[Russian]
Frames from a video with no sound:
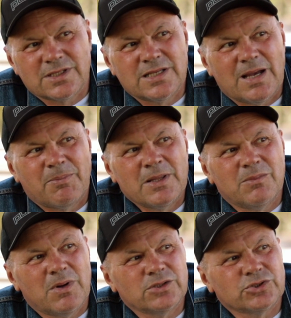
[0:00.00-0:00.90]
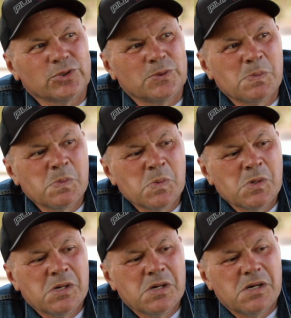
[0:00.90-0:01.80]
И я понимаю, что
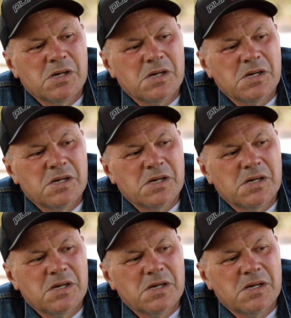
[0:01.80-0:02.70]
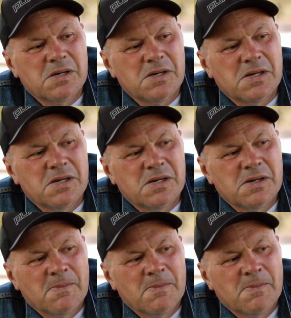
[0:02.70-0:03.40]
э,